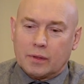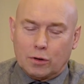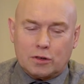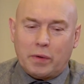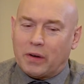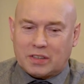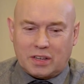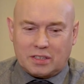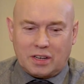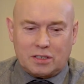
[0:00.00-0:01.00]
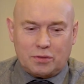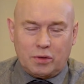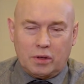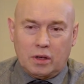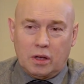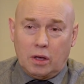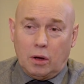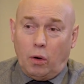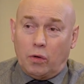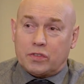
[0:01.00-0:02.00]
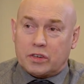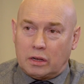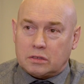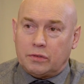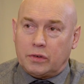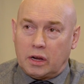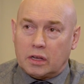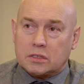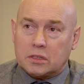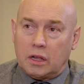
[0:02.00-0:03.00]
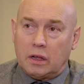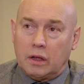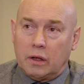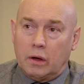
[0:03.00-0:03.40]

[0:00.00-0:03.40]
Тоже первый раз рассказываю. Он вжался в кресло –